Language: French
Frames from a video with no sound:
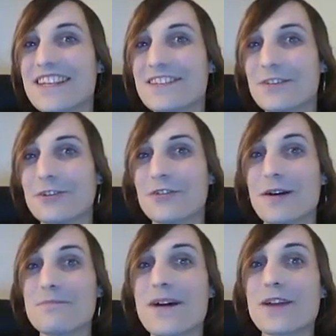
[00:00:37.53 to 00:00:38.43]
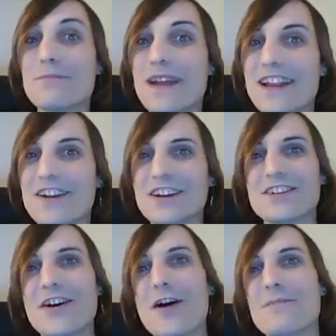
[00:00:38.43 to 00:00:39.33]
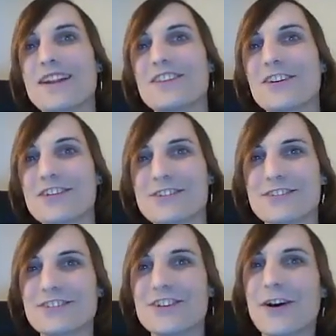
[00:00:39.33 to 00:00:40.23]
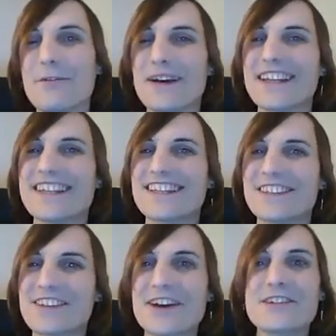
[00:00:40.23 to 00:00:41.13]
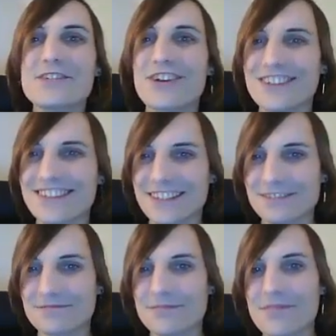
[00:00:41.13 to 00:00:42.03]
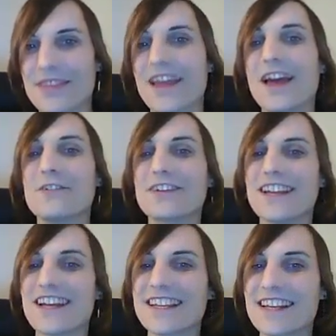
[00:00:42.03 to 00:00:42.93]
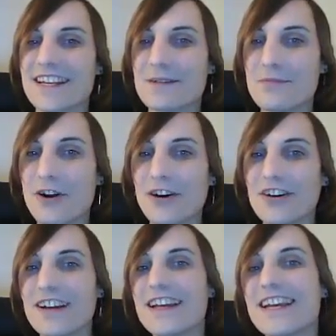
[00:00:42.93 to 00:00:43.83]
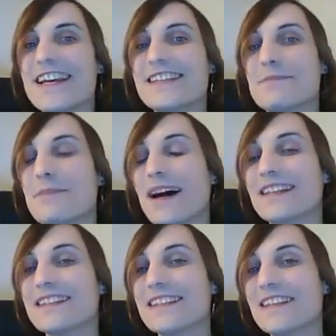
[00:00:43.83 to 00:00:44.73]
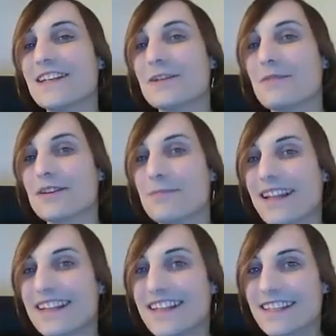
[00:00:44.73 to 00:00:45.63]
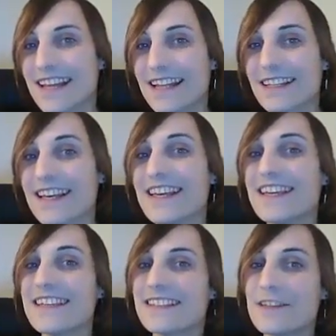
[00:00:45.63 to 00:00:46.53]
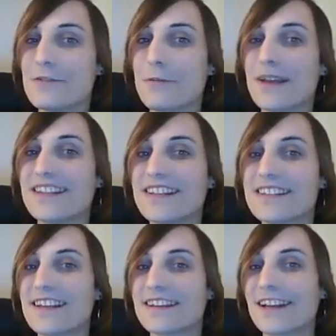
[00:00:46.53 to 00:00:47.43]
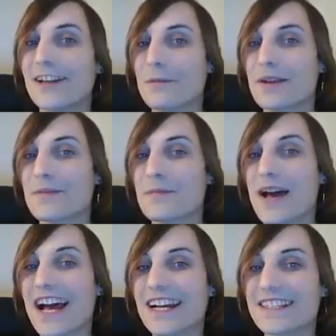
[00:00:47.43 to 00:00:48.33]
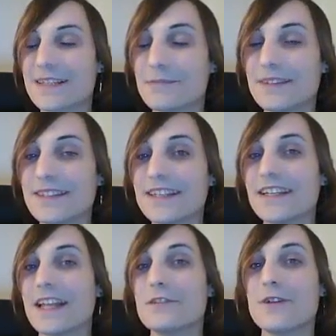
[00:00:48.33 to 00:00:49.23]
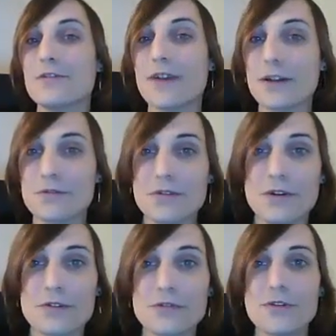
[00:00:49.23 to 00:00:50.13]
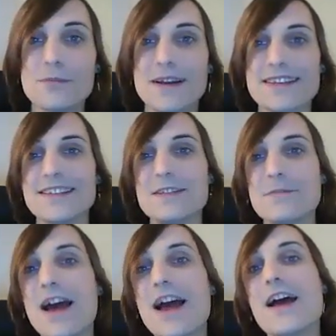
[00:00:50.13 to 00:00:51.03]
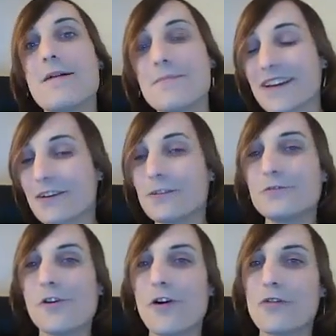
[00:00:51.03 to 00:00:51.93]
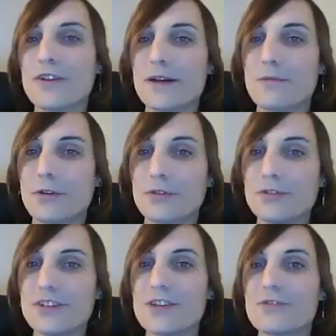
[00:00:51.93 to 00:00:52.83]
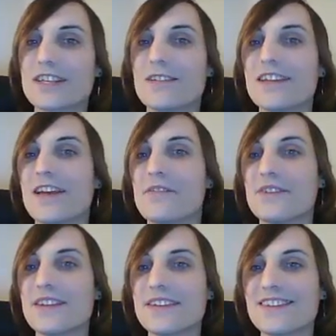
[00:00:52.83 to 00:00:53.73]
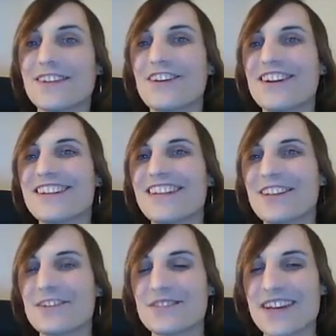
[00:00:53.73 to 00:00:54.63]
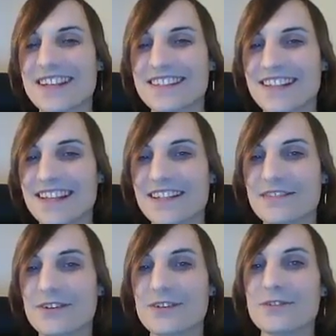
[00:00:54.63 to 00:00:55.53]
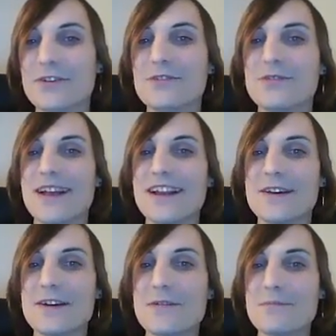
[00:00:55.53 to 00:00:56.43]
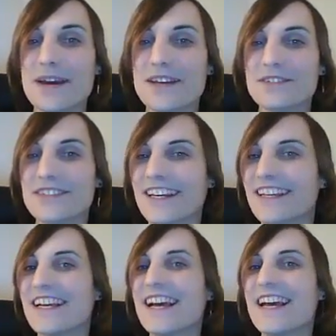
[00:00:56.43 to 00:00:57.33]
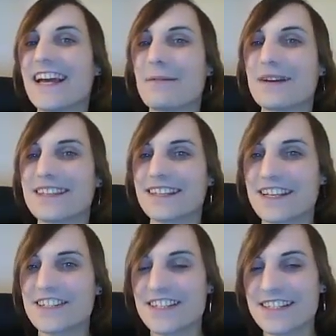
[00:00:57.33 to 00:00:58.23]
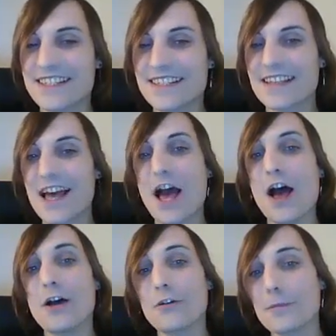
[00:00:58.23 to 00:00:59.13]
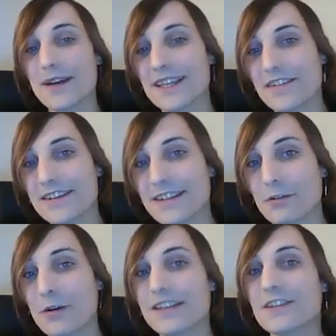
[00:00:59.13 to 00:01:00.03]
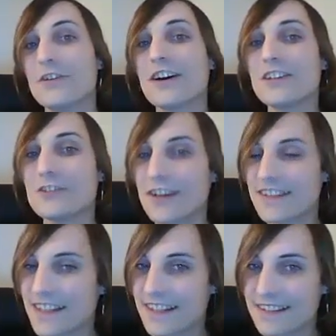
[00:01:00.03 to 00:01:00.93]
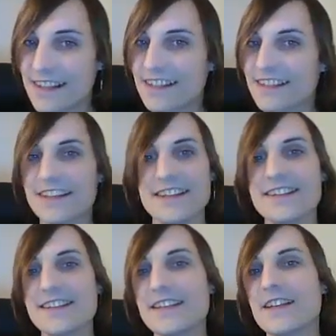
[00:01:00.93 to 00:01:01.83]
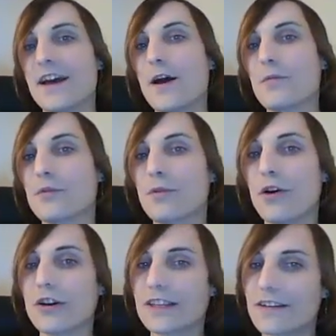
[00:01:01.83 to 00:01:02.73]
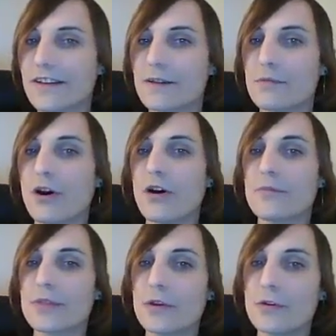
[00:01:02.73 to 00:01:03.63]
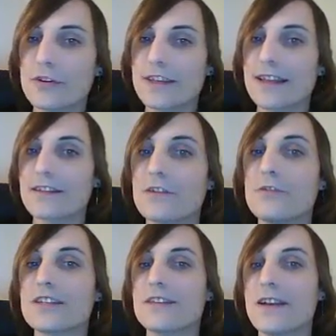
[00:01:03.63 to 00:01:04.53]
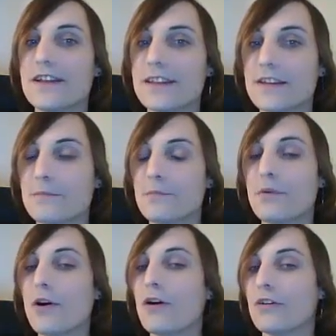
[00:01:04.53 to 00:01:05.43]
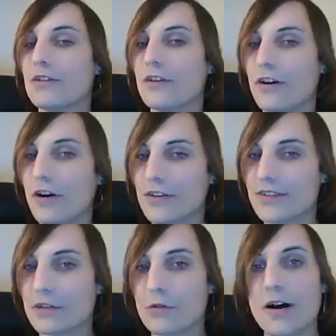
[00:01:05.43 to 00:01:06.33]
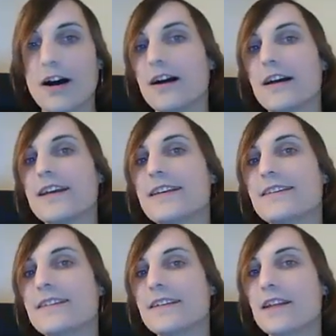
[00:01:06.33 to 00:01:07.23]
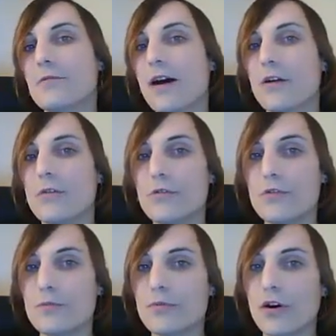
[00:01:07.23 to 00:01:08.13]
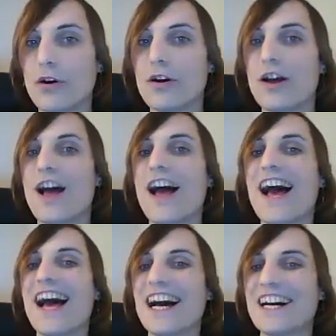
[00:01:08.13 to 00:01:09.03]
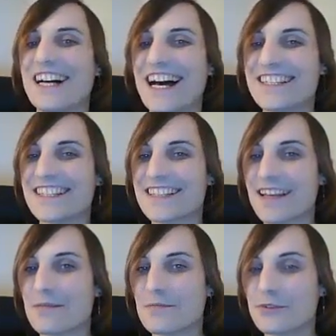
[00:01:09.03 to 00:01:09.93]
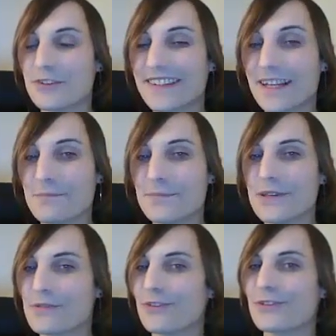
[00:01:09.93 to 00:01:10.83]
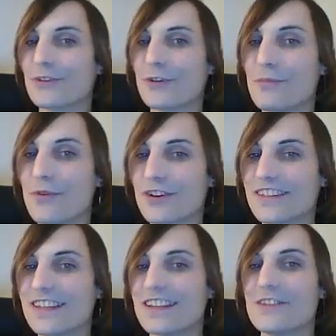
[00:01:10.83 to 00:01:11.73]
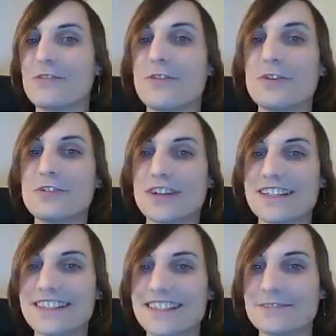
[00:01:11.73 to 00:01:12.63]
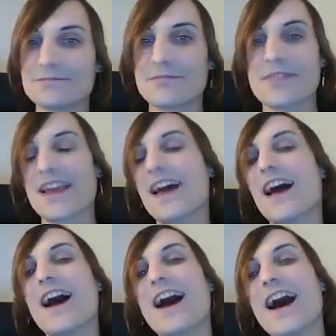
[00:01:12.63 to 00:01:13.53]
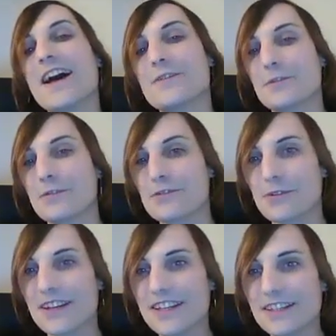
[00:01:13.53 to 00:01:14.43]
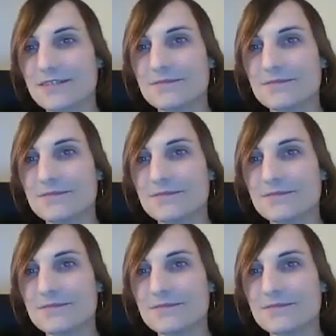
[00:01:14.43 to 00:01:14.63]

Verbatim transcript: ce tournoi par une belle note en battant son grand prédécesseur français. Donc Alireza, les blancs et c'est parti. Il commence par D4 et ici n'ont pas de D5. El Gambino même accepté la nouvelle ouverture de Maxime mais retour aux fondamentaux. Il joue cavalier F6 dans l'idée de faire sa défense Grunfeld préférée. Après C4, G6, mon pas cavalier C3 qui aurait autorisé D5, et ici, si on prend cavalier prend E4, le cavalier prend en C3, et ici, les noirs ont le plan euh, assez simple de taper sur le centre blanc qu'ils ont autorisé euh, à se construire,